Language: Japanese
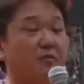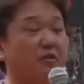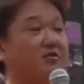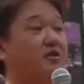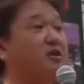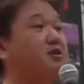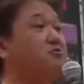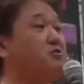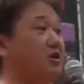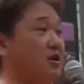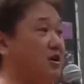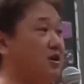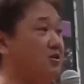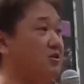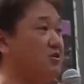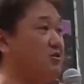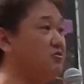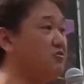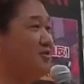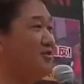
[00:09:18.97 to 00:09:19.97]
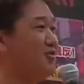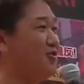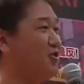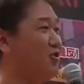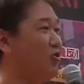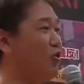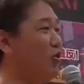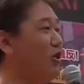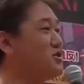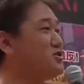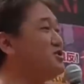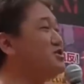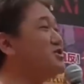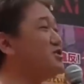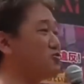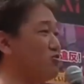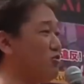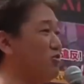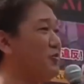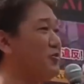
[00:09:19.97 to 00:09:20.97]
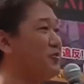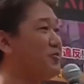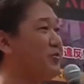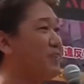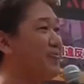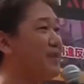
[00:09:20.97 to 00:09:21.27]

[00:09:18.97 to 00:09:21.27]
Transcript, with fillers: 騙されるから。おかしいでしょ？